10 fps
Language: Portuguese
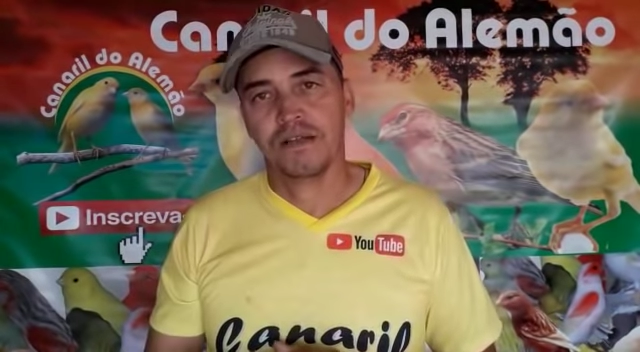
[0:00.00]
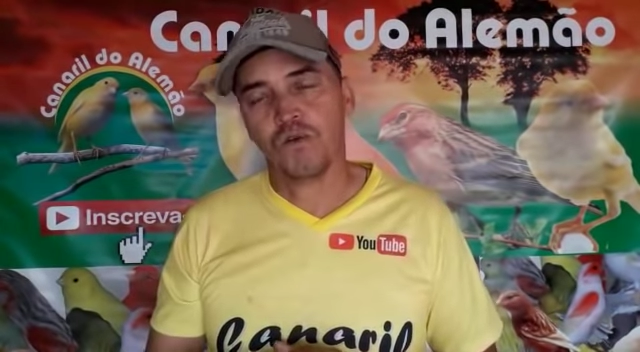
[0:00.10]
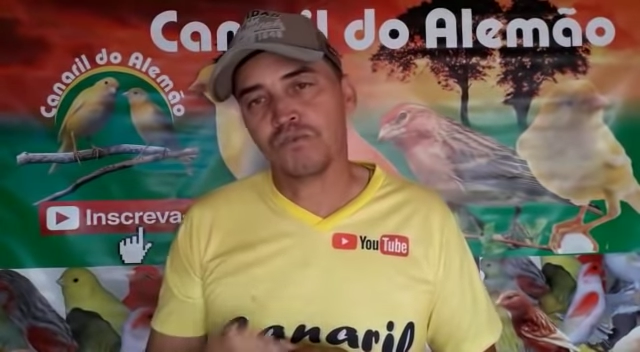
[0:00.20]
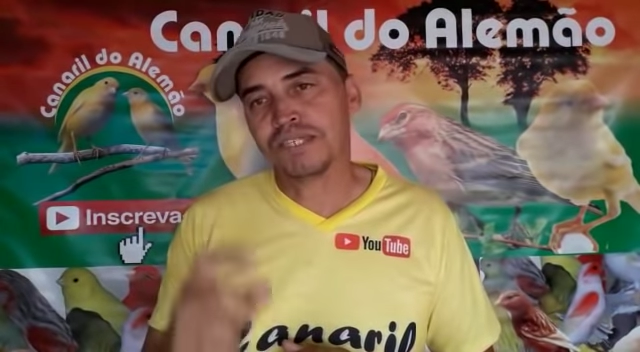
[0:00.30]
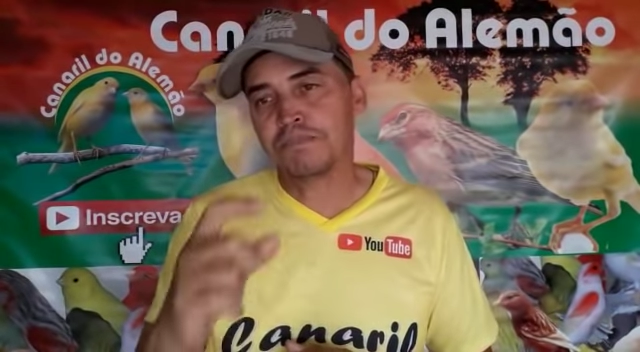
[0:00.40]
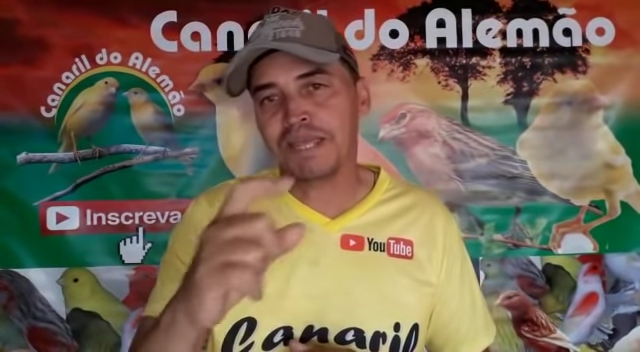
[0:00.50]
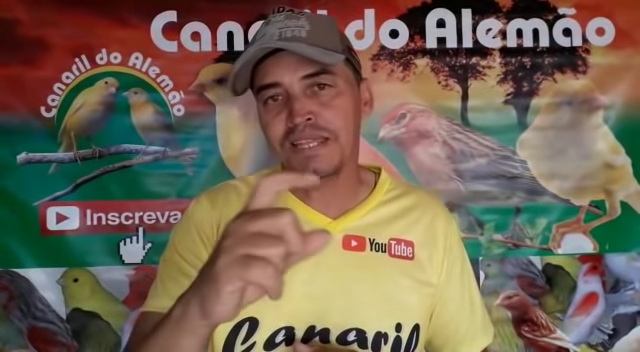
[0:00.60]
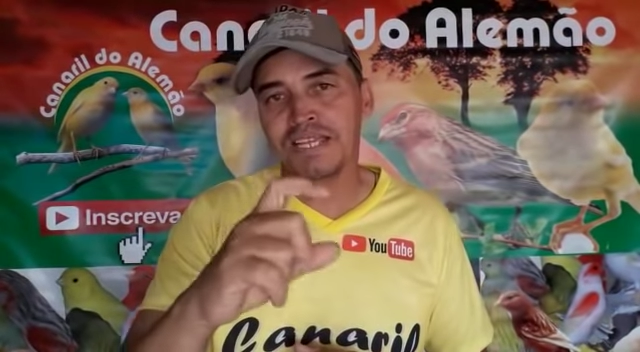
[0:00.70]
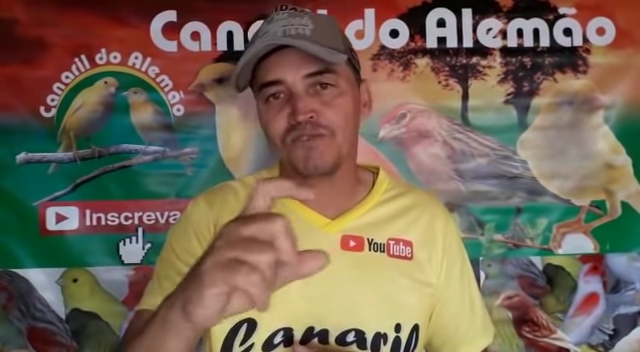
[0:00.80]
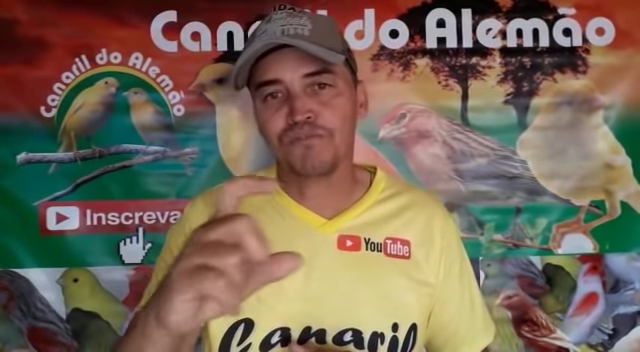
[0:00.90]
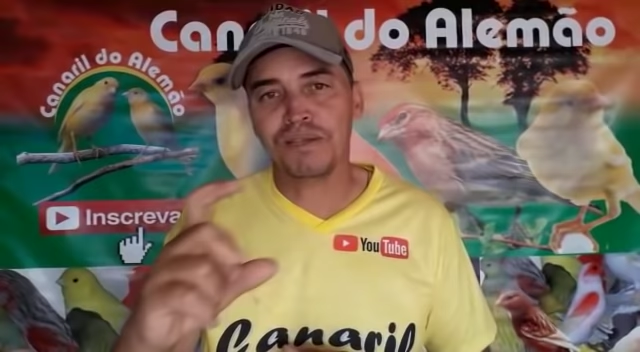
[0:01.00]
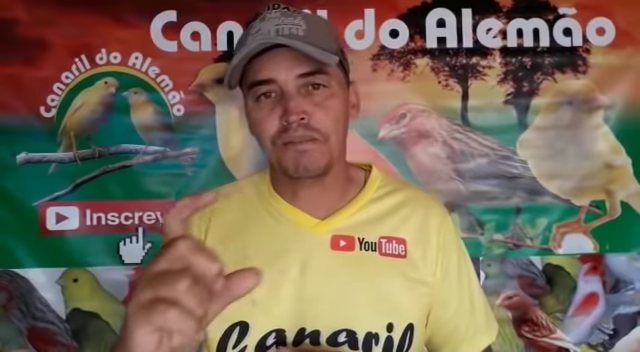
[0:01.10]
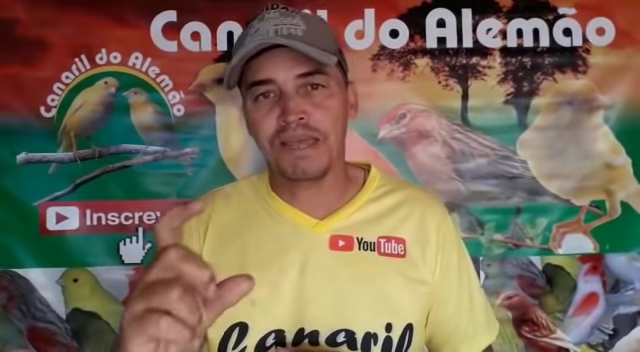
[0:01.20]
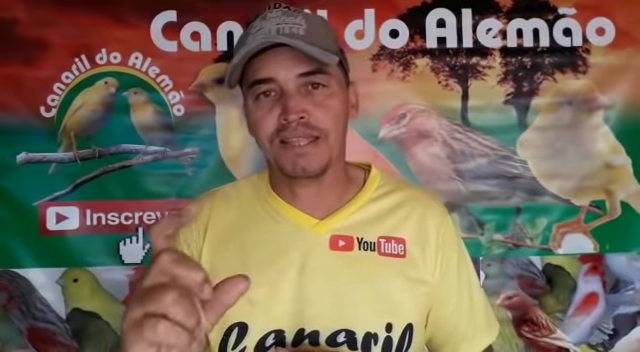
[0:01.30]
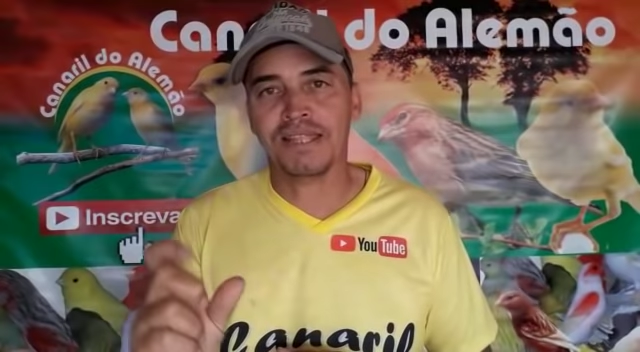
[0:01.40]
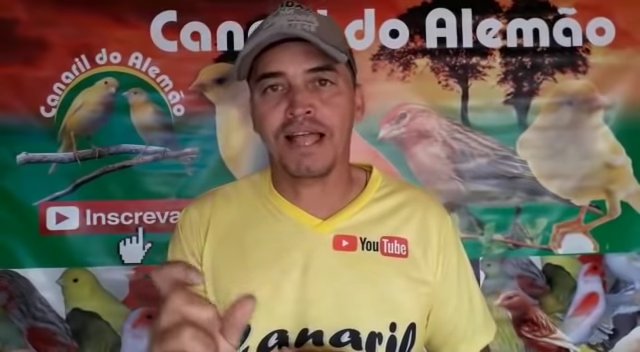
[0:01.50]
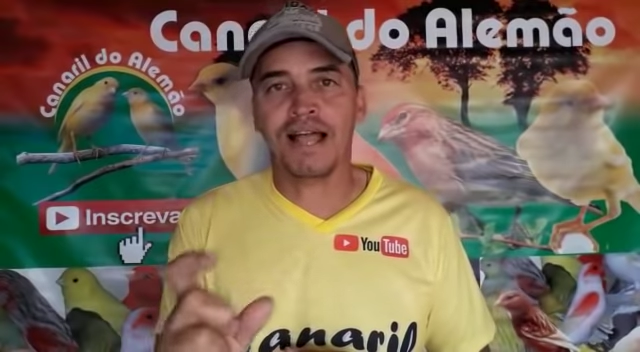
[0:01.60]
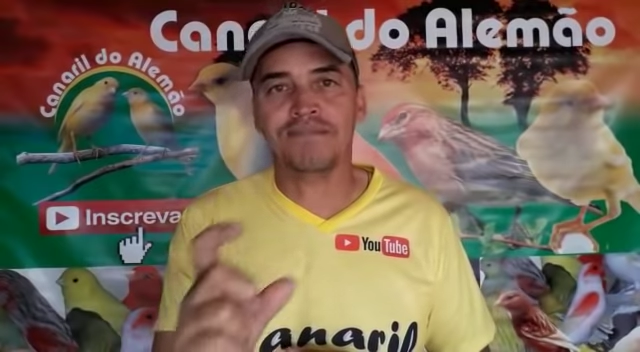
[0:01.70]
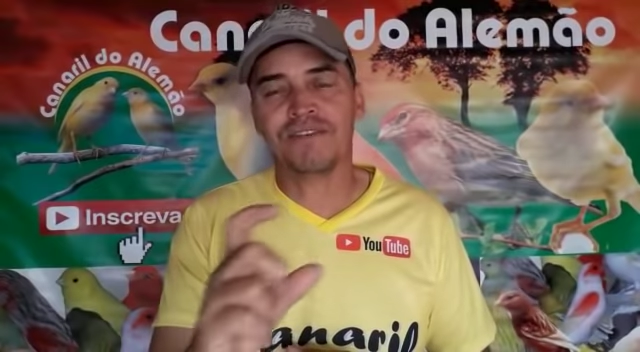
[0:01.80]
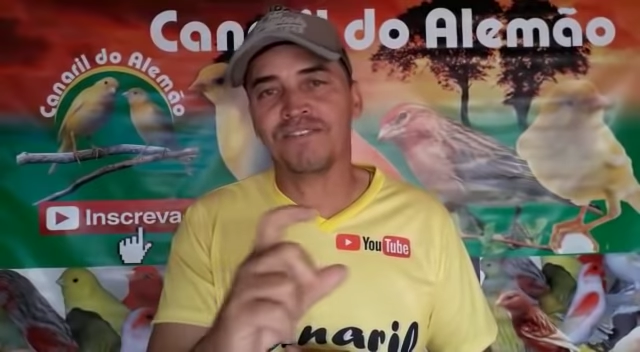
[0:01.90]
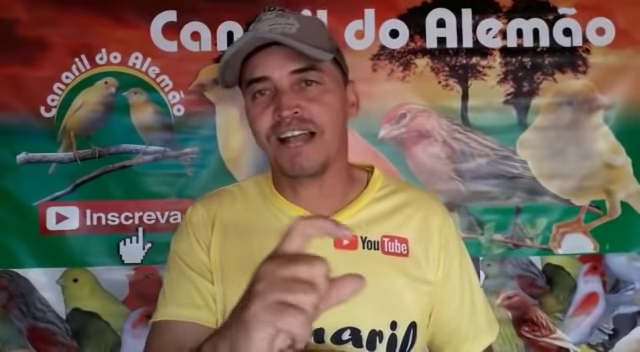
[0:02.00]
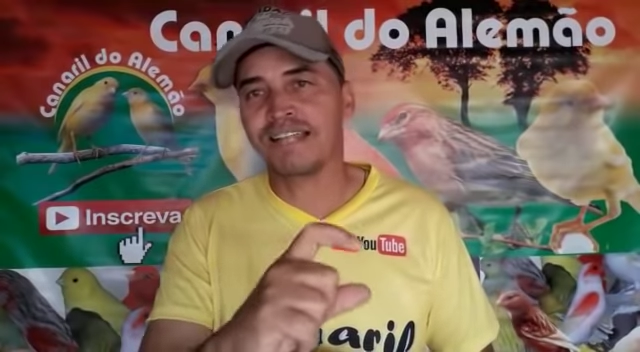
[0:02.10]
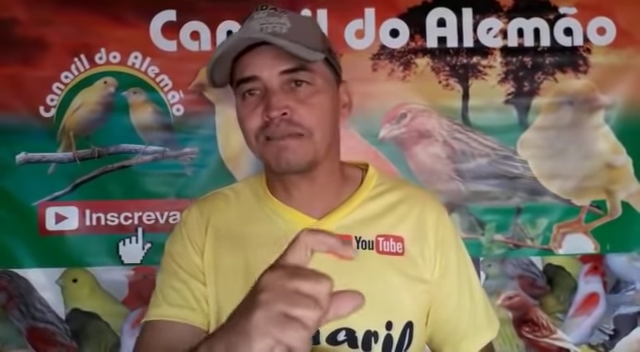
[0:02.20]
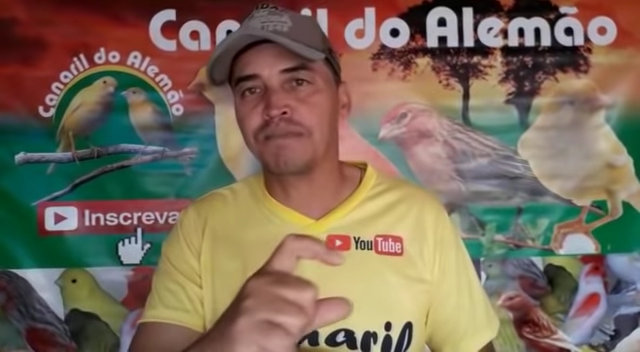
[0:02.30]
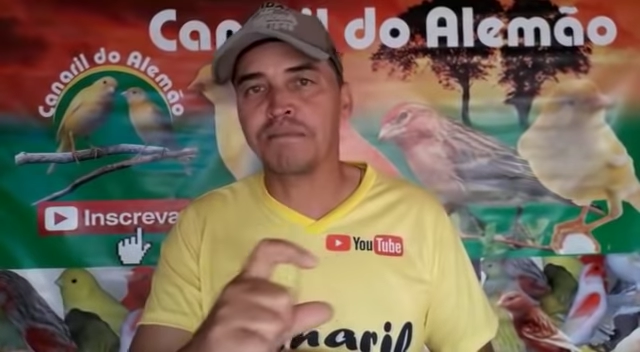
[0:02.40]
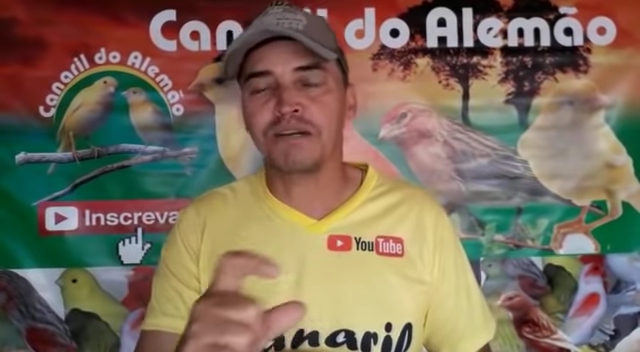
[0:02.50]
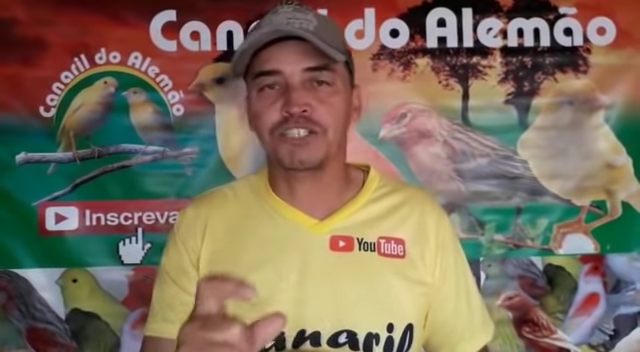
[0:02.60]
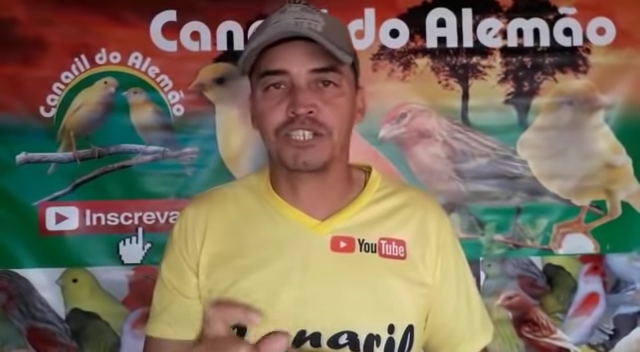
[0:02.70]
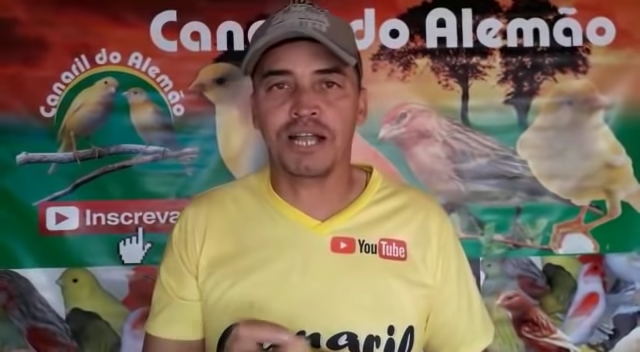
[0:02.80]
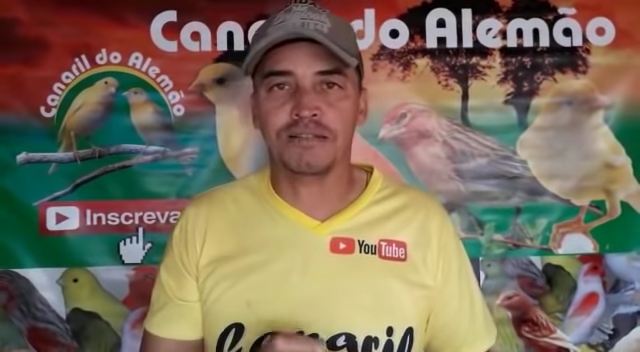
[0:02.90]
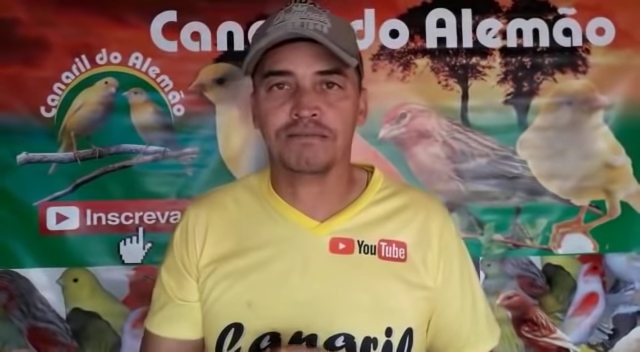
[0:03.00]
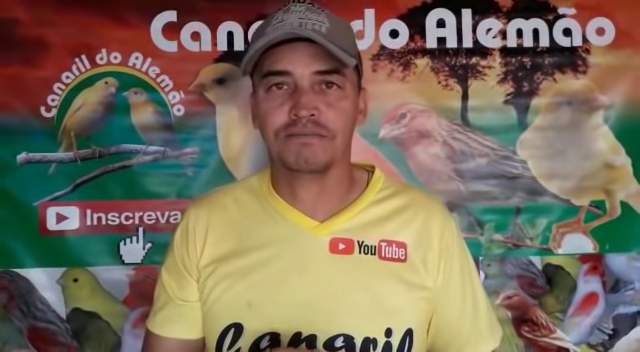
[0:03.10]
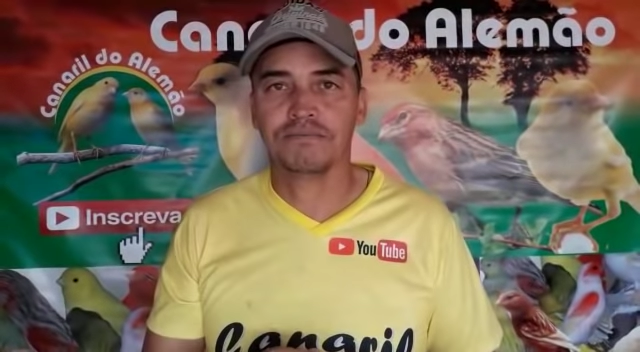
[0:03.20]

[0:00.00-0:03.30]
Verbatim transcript: Algumas peninhas vão pigmentar e vai ficar ali meio manchado.